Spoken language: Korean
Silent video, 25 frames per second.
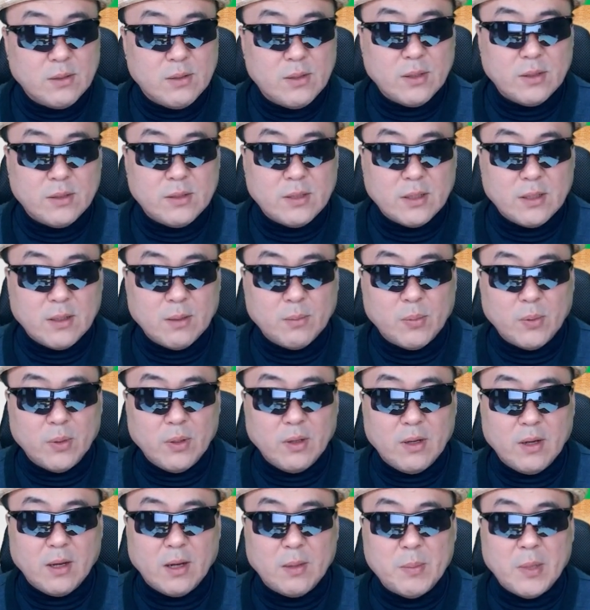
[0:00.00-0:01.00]
그렇다
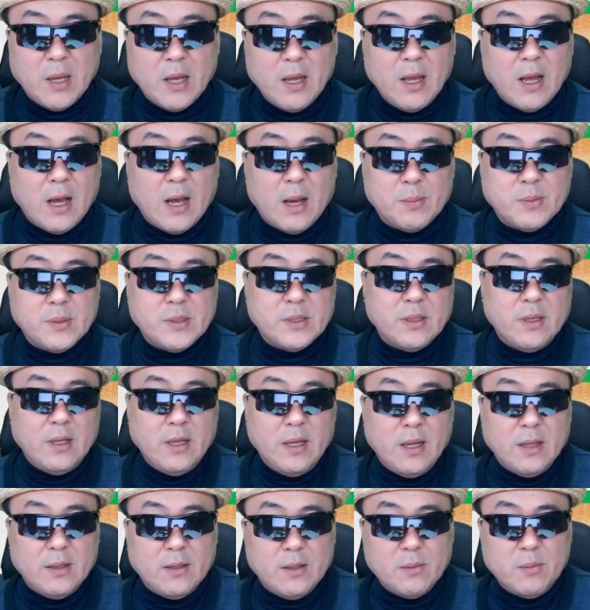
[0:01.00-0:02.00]
보니까 하면 앞서
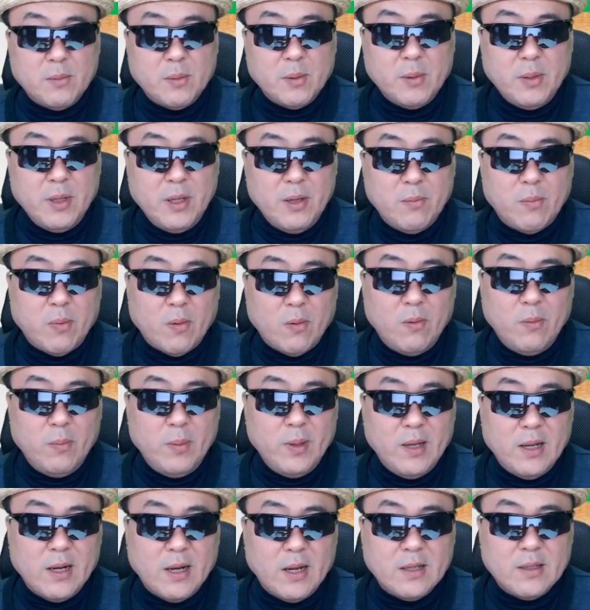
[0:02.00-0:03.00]
얘기했던
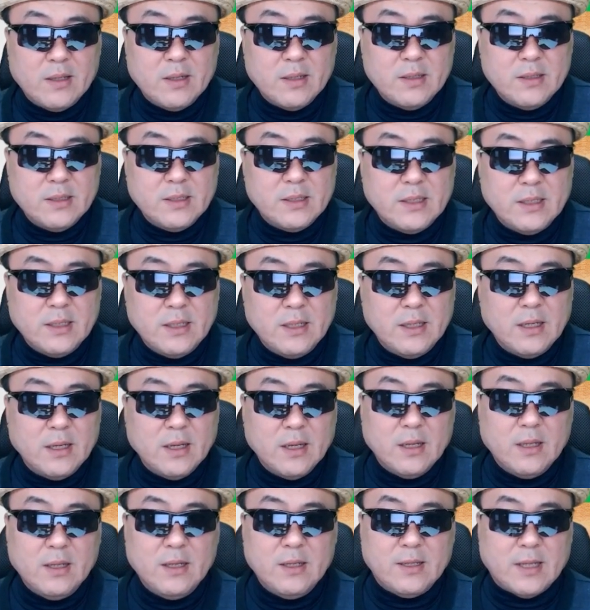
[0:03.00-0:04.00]
리볼빙이라든지
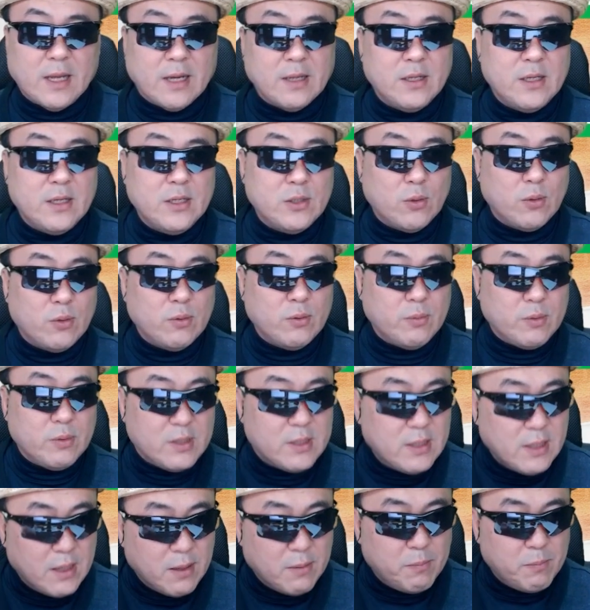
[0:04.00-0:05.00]
이 단기적으로
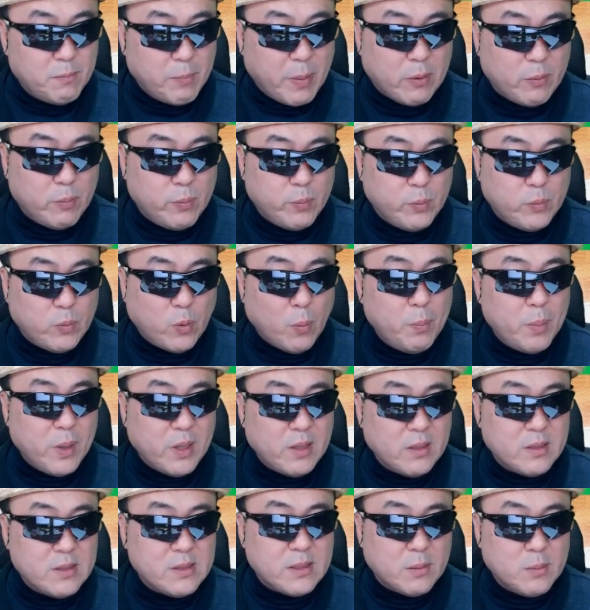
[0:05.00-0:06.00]
그냥 바로 돈
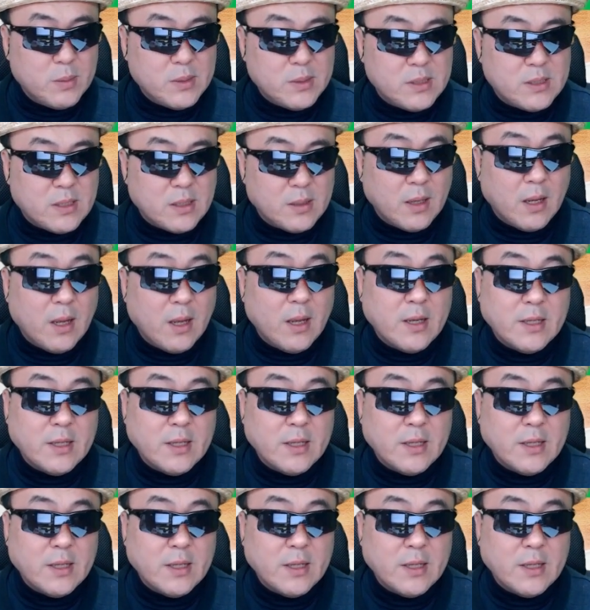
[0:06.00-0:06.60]
뺏는 서비스,